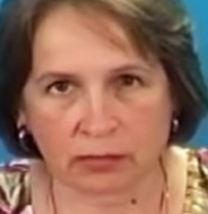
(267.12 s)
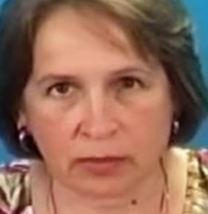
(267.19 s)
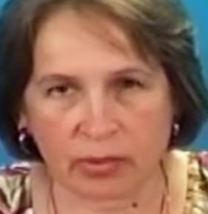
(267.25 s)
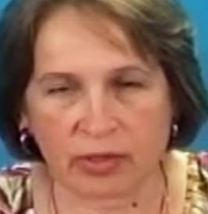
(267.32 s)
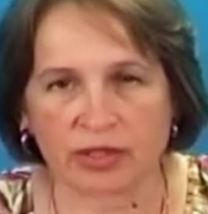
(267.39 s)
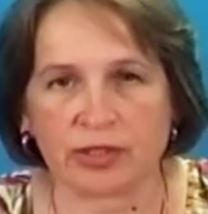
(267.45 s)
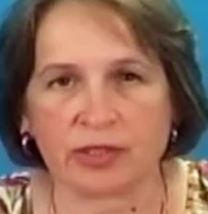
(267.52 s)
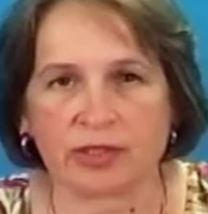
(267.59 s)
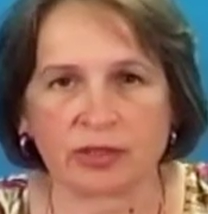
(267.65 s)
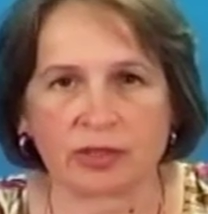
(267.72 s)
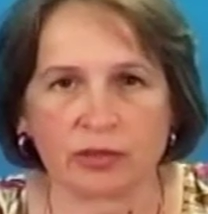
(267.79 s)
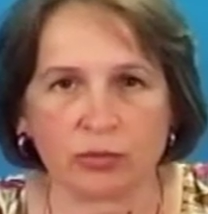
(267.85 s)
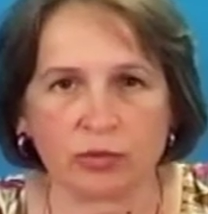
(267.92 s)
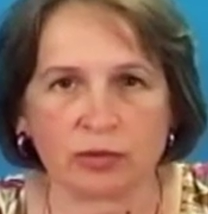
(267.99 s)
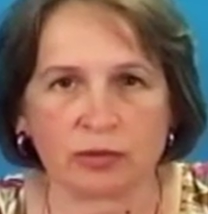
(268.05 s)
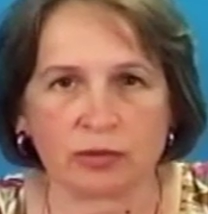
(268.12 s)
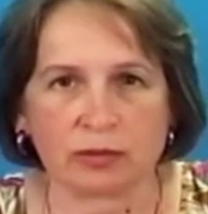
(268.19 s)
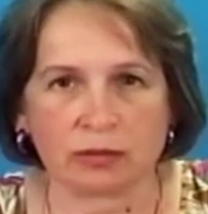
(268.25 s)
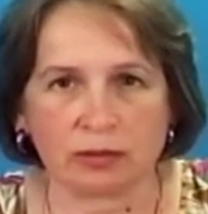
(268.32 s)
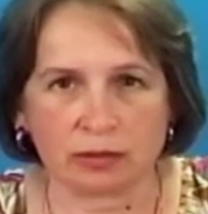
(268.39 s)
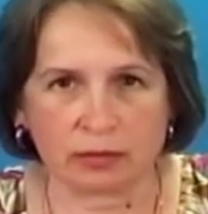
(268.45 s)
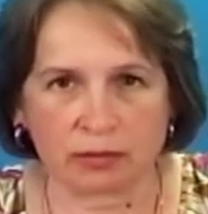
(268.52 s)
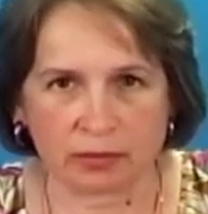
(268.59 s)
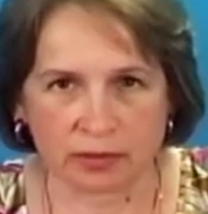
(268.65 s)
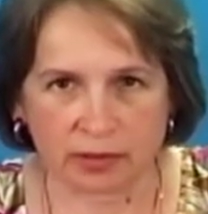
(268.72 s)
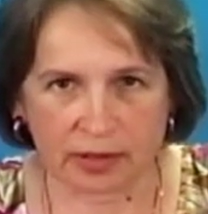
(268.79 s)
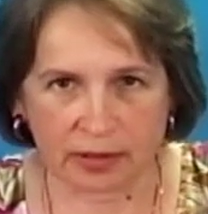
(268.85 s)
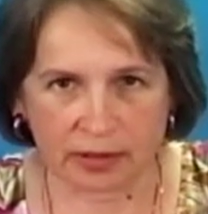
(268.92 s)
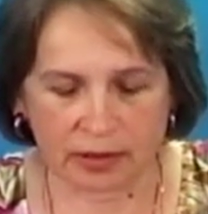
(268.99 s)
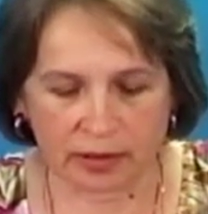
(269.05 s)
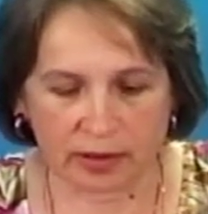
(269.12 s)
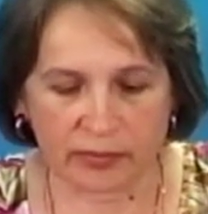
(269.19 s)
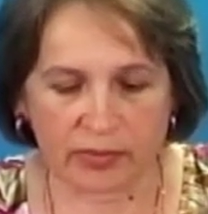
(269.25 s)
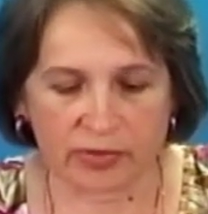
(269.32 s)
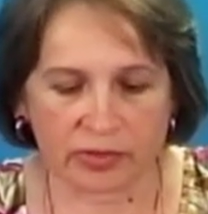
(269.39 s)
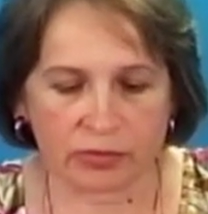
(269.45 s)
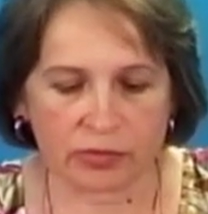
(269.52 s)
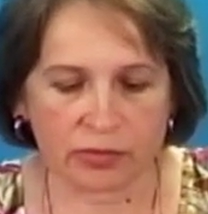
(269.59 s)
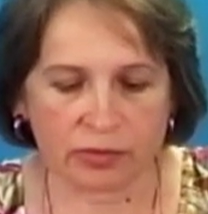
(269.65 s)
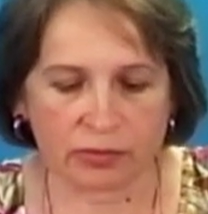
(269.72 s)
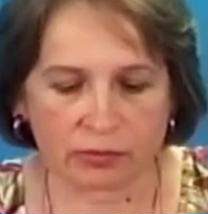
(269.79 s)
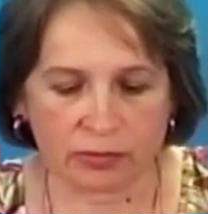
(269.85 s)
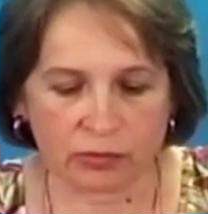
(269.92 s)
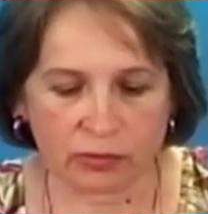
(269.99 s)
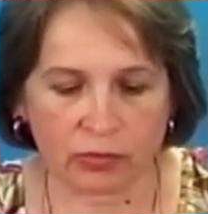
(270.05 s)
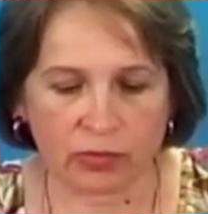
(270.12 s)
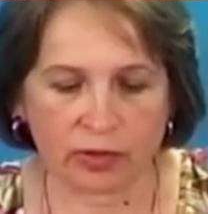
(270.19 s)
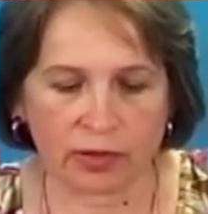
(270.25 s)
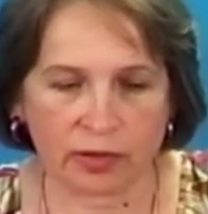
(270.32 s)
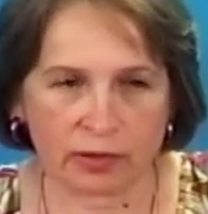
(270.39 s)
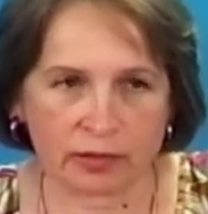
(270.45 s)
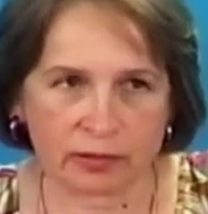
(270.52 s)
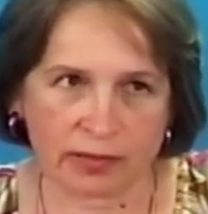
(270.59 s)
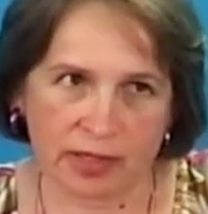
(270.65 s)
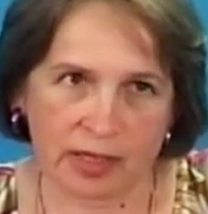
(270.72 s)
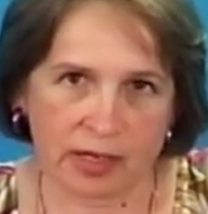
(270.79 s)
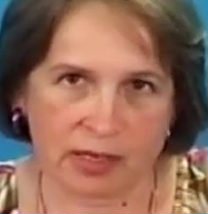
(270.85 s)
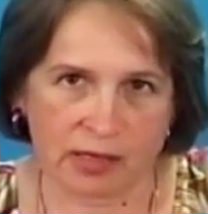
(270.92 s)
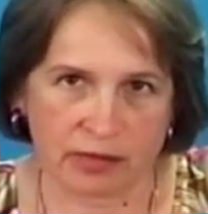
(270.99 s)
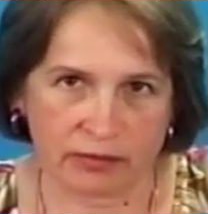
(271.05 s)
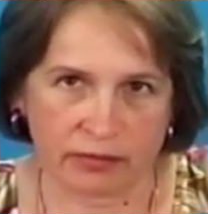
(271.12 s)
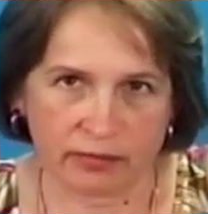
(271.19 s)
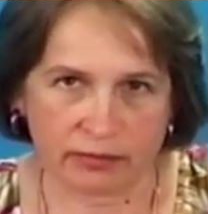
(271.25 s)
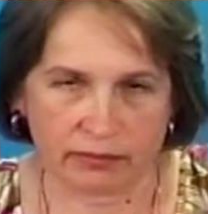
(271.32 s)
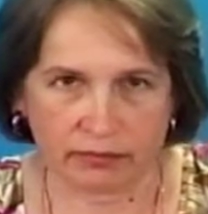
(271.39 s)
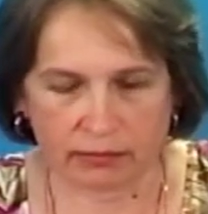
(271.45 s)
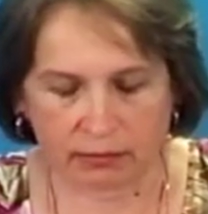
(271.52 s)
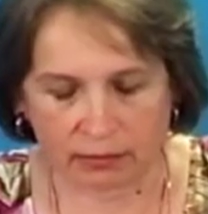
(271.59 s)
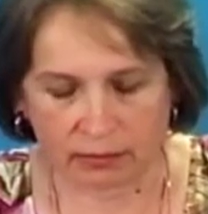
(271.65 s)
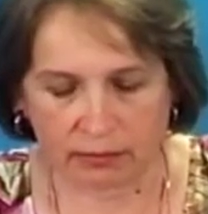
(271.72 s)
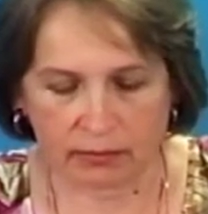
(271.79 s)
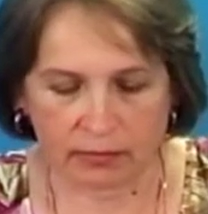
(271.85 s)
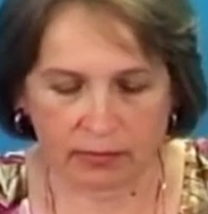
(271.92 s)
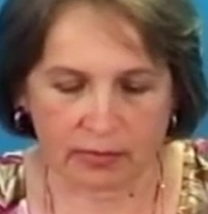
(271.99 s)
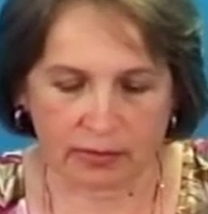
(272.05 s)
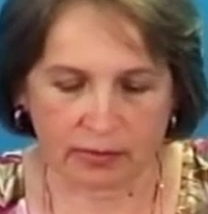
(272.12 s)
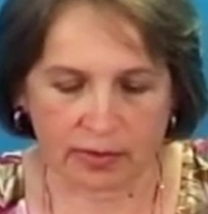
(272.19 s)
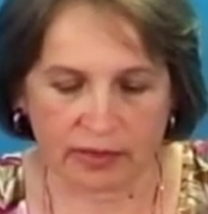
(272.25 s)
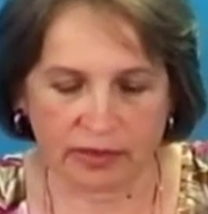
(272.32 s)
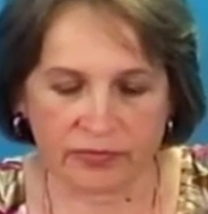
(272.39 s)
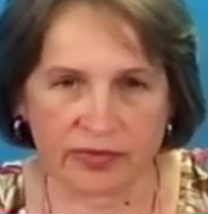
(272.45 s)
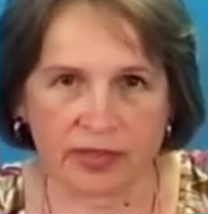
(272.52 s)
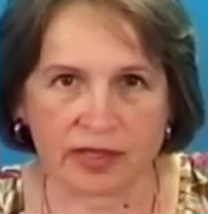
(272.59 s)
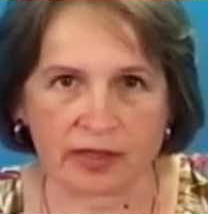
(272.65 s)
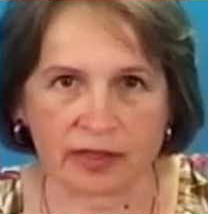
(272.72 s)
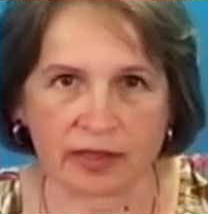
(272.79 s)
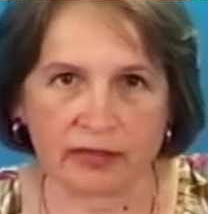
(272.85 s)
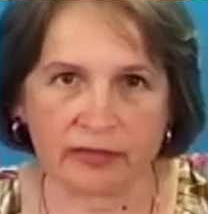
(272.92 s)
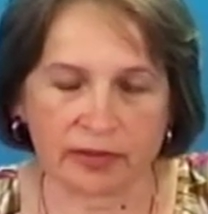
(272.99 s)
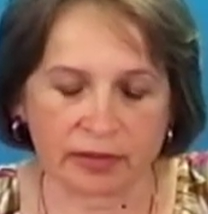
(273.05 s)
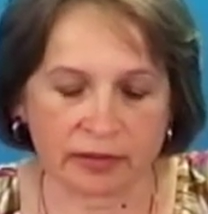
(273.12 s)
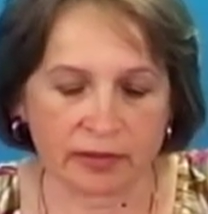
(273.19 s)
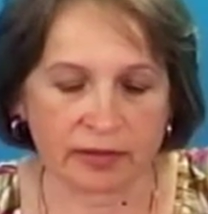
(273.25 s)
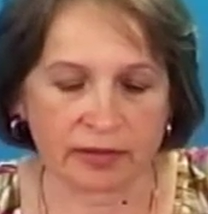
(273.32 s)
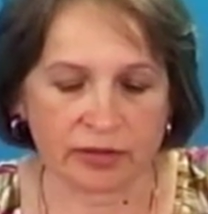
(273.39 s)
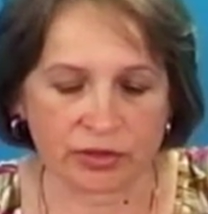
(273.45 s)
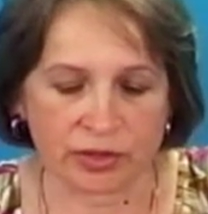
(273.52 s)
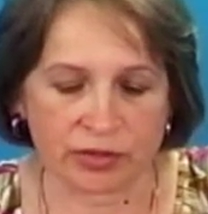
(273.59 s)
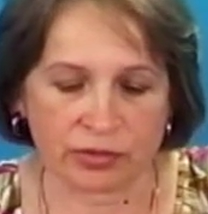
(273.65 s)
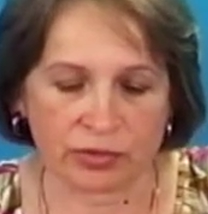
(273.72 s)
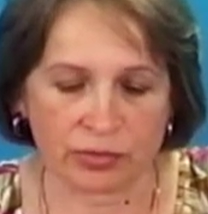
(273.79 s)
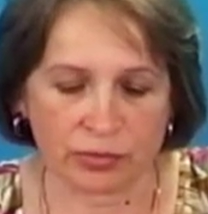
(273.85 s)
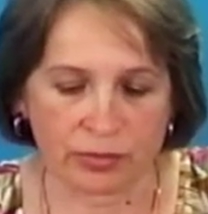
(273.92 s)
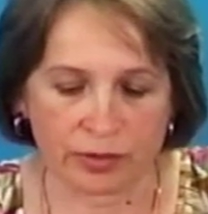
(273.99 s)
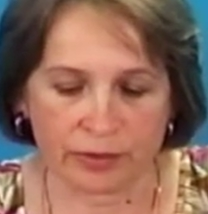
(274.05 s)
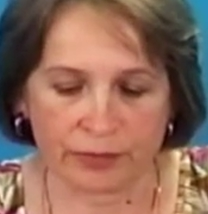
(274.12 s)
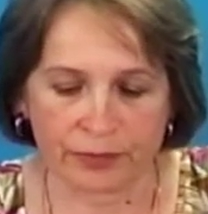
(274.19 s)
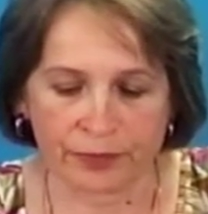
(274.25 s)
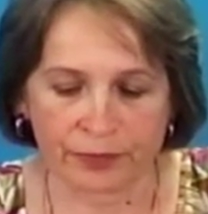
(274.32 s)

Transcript: обращаться к нему э, за ГПЗУ немного так заранее, а не в день, когда вы хотите начать строить.